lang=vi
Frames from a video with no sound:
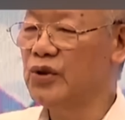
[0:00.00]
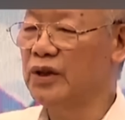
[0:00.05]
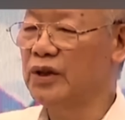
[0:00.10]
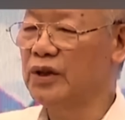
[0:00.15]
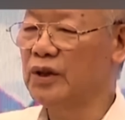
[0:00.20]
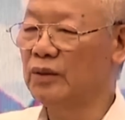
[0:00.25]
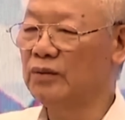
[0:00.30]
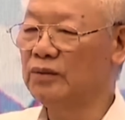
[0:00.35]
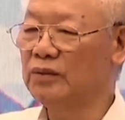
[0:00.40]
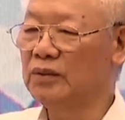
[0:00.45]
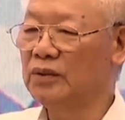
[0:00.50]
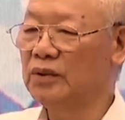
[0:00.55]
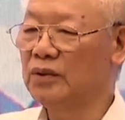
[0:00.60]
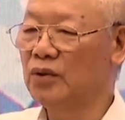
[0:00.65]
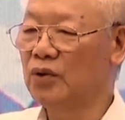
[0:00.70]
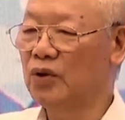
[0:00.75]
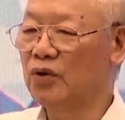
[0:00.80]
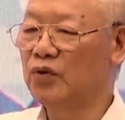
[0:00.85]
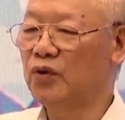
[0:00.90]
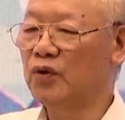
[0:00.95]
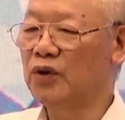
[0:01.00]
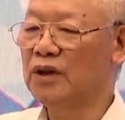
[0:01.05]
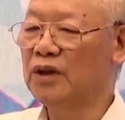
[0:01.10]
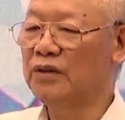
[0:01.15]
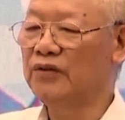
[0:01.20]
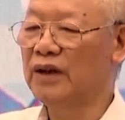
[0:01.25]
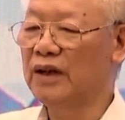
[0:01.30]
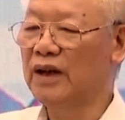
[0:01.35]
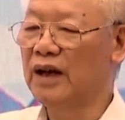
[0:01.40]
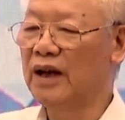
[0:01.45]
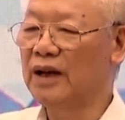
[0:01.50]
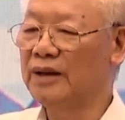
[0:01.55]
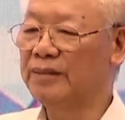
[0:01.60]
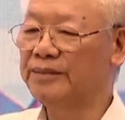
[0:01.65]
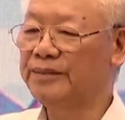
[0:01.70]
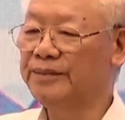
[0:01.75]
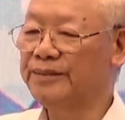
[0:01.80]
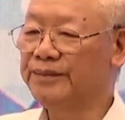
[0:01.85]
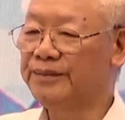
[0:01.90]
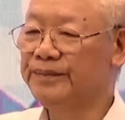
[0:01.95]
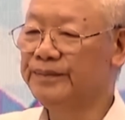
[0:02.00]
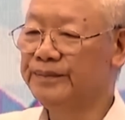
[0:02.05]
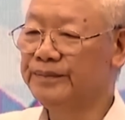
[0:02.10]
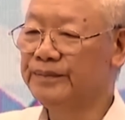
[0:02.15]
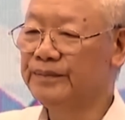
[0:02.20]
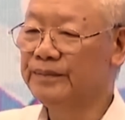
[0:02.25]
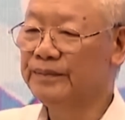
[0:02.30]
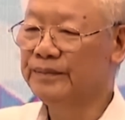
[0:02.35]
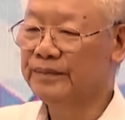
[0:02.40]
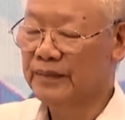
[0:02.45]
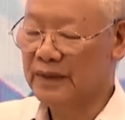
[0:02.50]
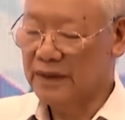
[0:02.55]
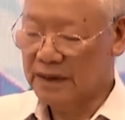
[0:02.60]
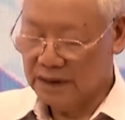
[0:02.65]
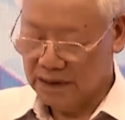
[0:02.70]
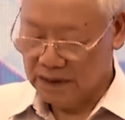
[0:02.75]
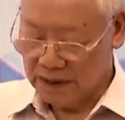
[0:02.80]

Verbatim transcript: truyền thống của phụ nữ Việt Nam à,